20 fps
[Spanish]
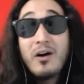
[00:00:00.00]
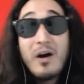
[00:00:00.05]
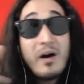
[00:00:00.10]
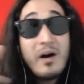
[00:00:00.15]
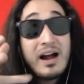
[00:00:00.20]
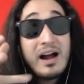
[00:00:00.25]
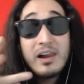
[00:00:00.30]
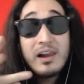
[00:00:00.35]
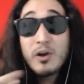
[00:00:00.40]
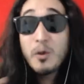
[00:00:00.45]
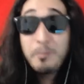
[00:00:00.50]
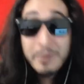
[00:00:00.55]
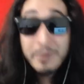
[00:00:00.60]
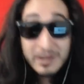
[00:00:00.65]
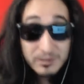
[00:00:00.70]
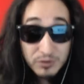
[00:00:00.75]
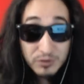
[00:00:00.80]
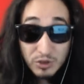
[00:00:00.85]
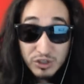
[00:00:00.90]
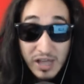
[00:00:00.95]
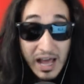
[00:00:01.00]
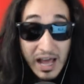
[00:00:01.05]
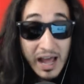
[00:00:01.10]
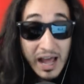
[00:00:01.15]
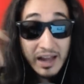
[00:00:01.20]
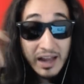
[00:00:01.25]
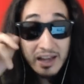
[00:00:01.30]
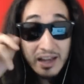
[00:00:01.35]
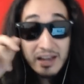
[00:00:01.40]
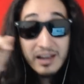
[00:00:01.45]
algo
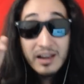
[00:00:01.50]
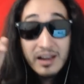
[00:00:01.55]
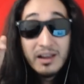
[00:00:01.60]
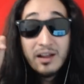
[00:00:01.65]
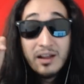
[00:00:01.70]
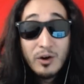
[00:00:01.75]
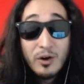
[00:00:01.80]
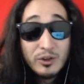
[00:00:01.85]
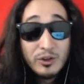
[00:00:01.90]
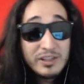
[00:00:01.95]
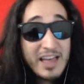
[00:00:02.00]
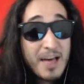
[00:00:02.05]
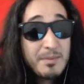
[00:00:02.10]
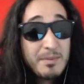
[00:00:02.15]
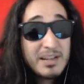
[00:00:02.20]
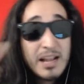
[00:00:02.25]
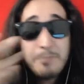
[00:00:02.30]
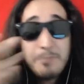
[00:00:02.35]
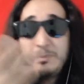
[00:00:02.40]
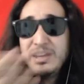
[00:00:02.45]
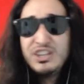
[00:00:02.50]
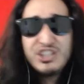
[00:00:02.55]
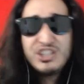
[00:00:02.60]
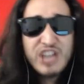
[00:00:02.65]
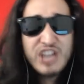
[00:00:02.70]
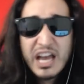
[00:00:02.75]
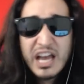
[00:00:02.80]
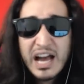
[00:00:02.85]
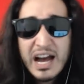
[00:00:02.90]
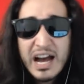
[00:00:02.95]
personal o nada más la
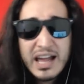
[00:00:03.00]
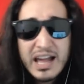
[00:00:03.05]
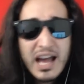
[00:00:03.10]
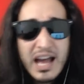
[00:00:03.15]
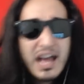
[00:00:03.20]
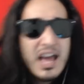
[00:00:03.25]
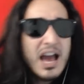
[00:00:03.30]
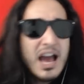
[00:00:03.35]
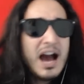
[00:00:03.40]
pinche cara.